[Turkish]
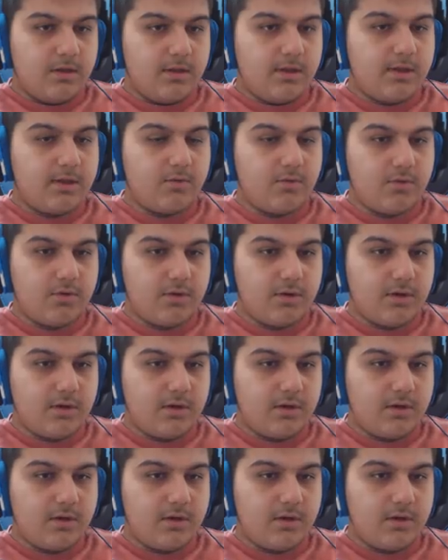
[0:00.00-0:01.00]
Ha doğru lan.
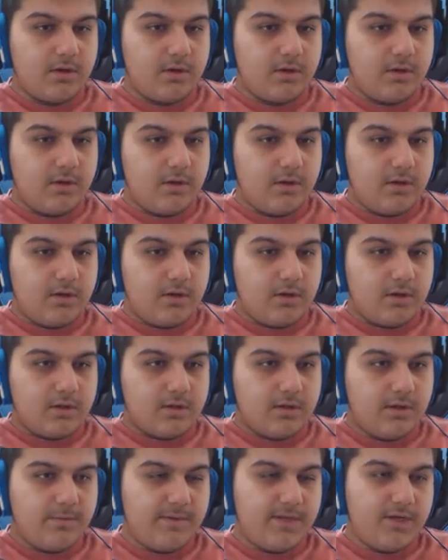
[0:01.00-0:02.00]

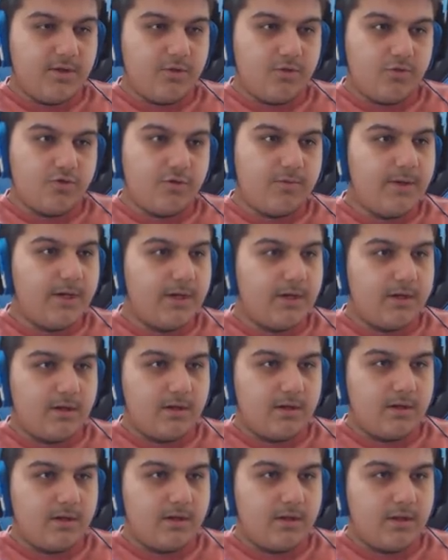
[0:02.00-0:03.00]
Tamam beni görünce bak. Bak,
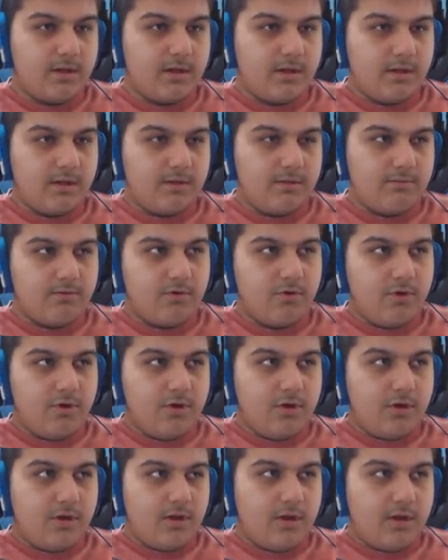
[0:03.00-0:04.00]
bak
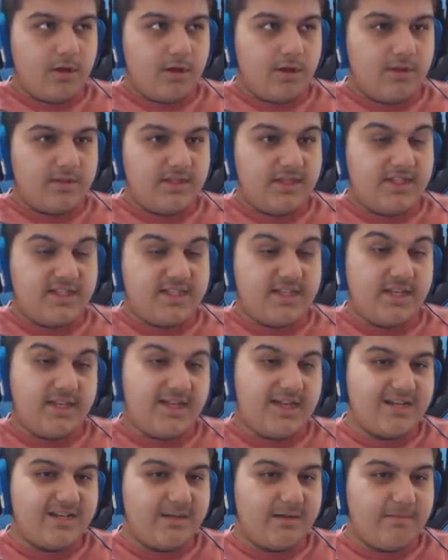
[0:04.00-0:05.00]
tamam.
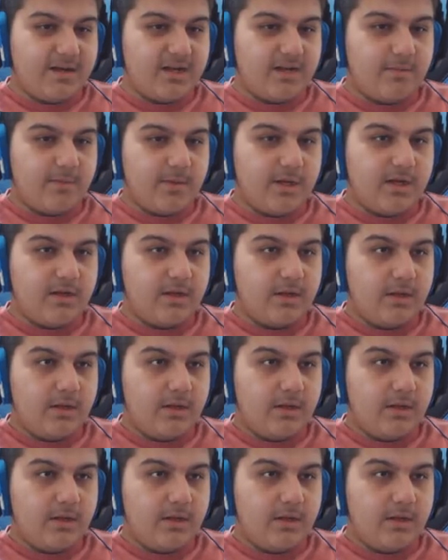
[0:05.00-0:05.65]
Hissedersen bak ama.